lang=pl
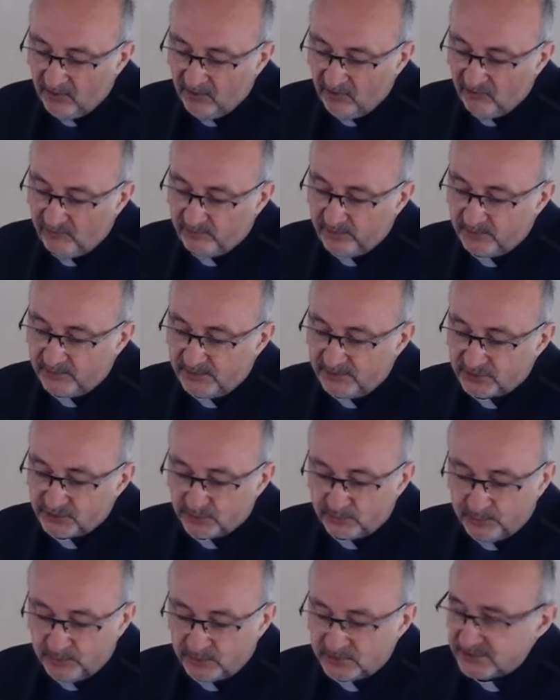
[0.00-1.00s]
W pobliżu
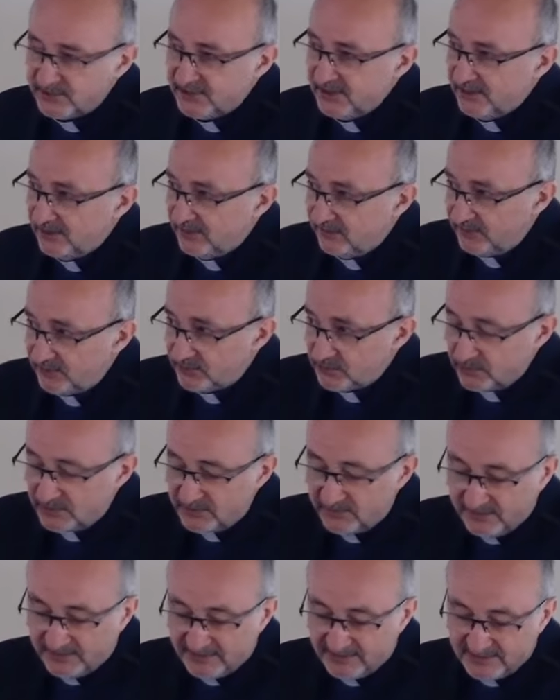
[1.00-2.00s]
pustyni, w wierszu
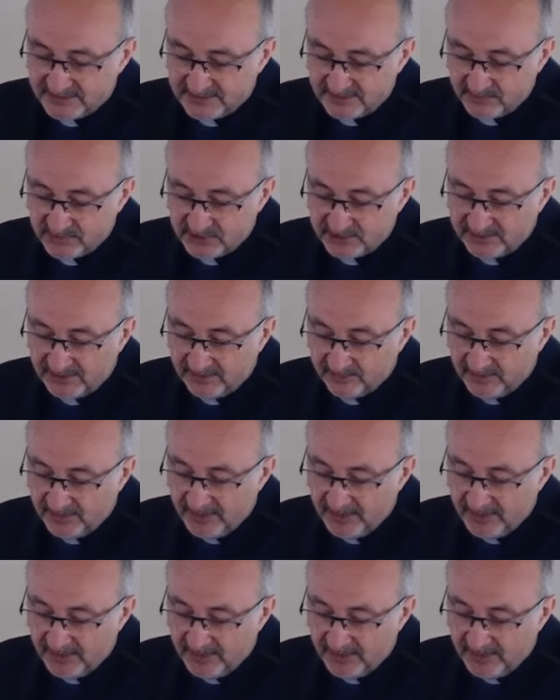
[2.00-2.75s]
19 czytamy.